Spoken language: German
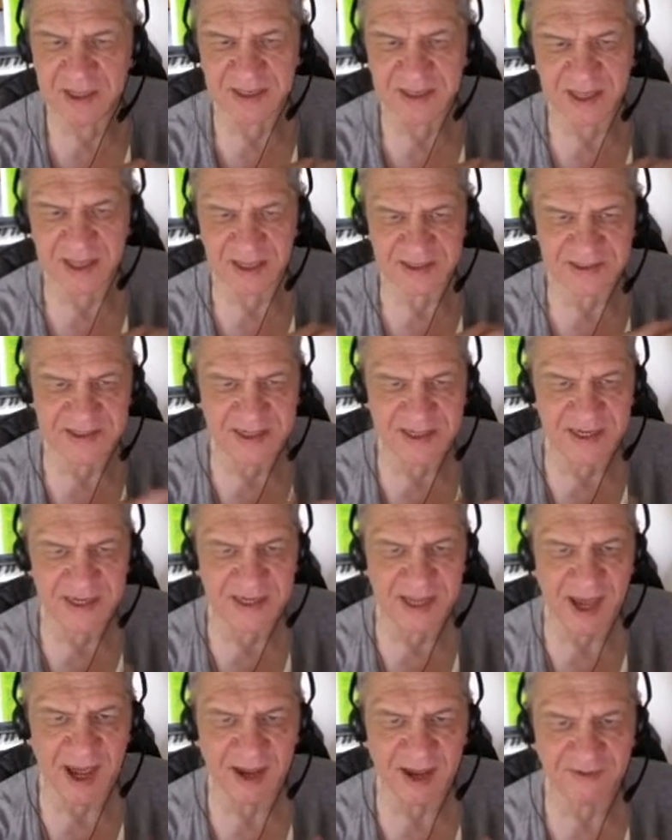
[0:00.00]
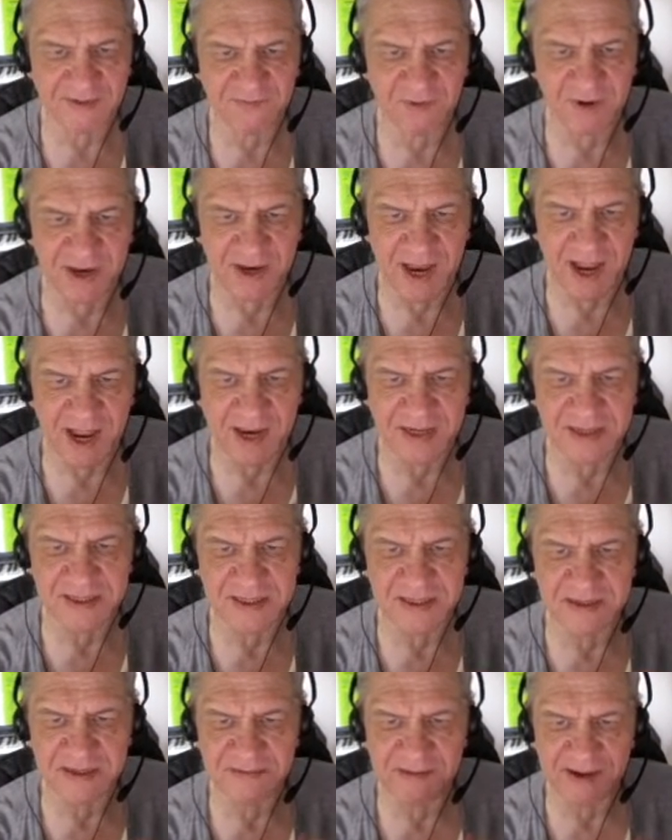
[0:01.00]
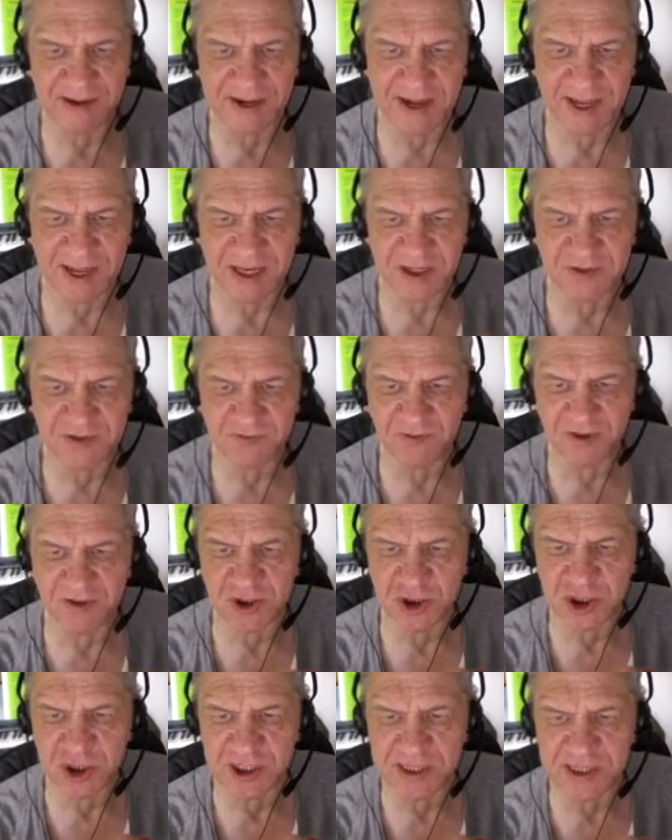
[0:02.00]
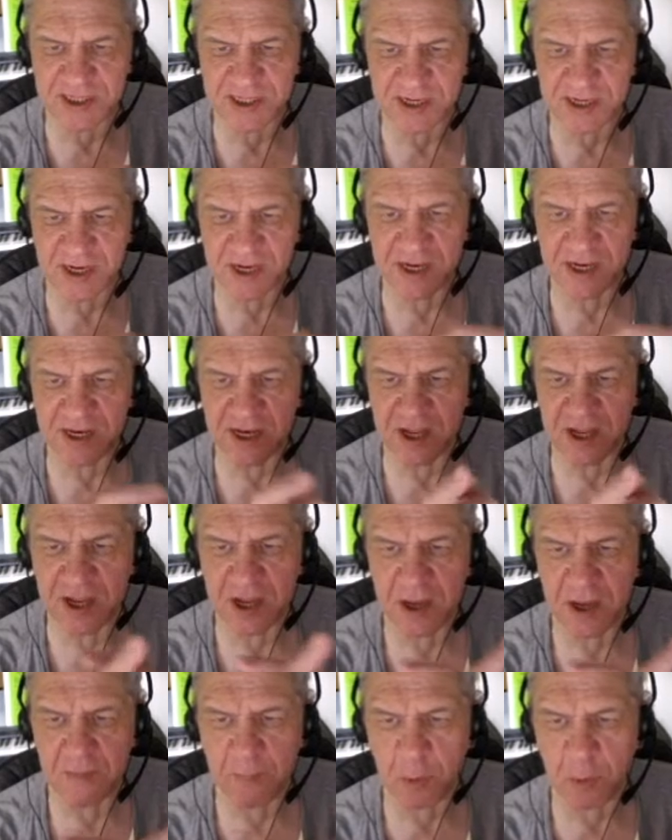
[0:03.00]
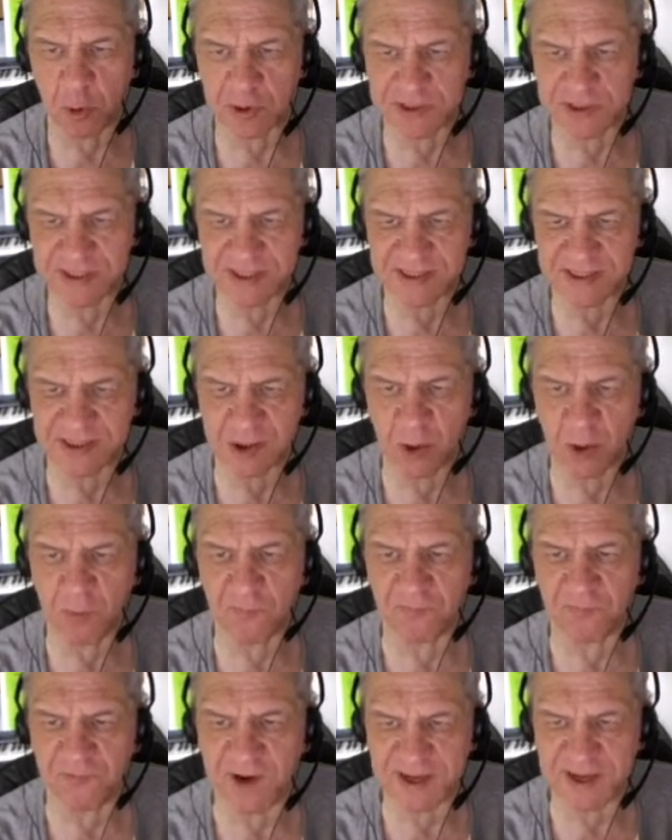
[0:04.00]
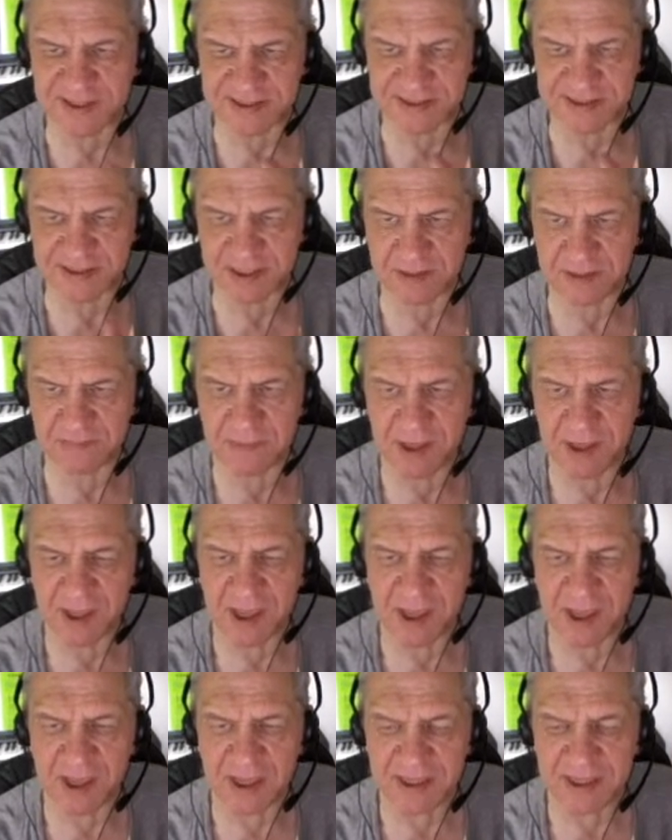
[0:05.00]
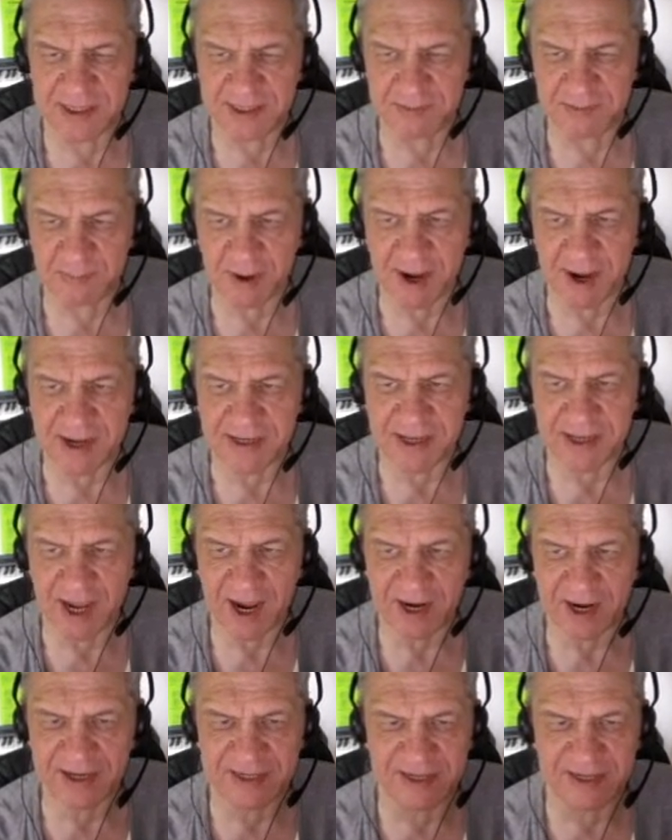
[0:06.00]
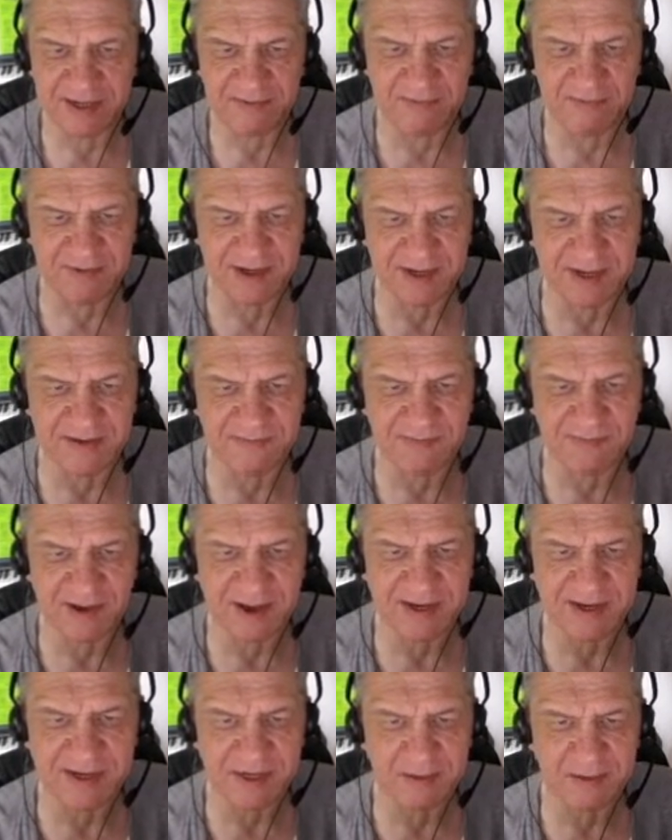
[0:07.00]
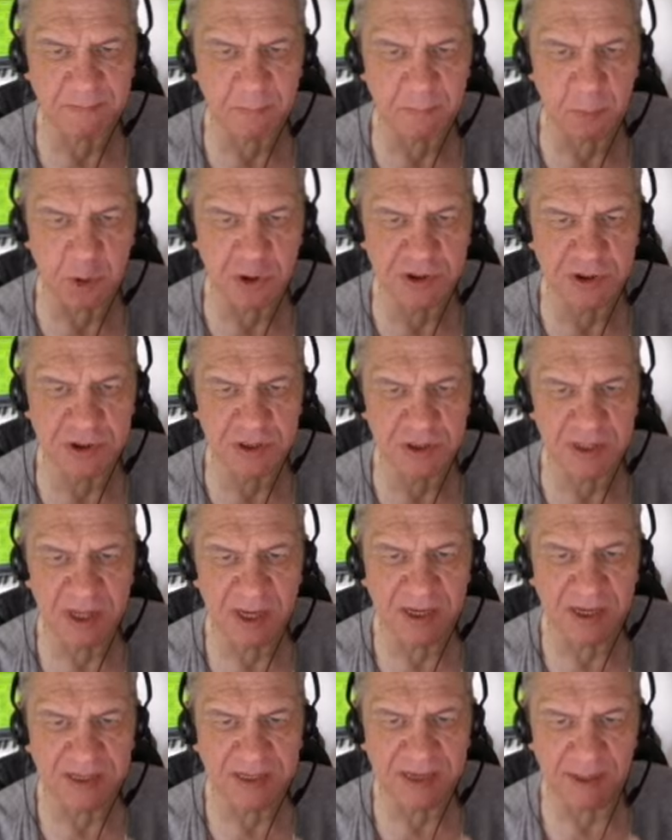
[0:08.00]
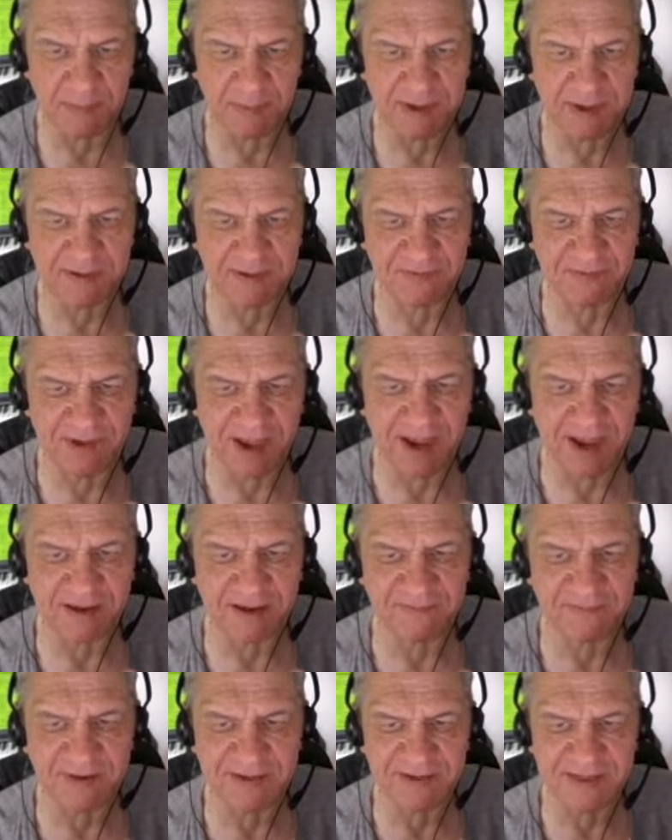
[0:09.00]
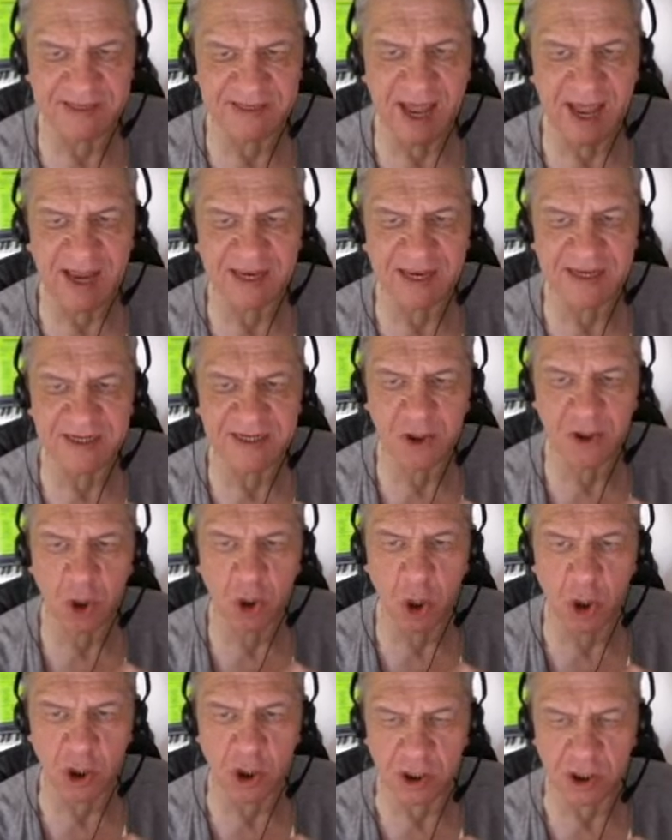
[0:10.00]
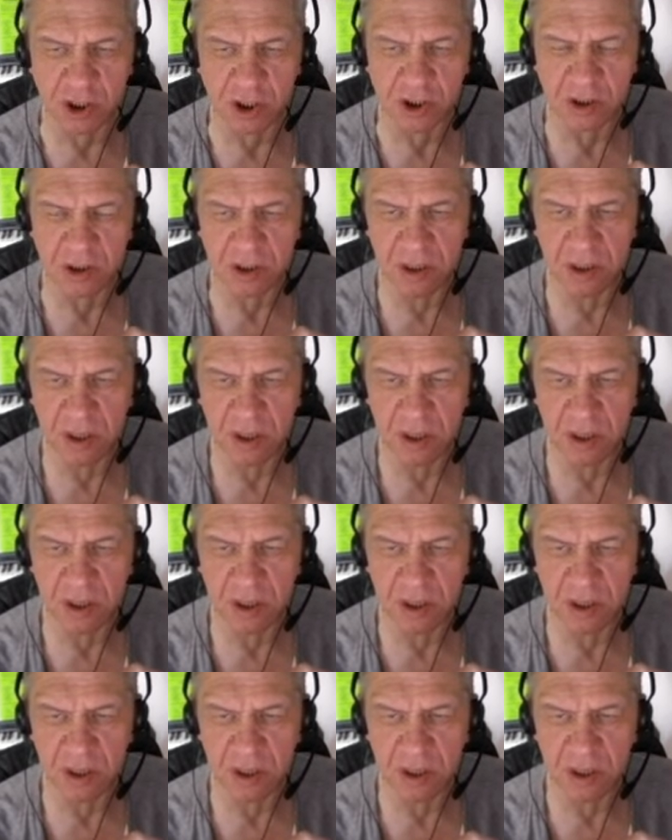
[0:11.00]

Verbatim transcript: dass jede Art von Lernen zwei ganz verschiedene Prozesse umfasst, die beide aktiviert werden müssen, damit wir etwas lernen können.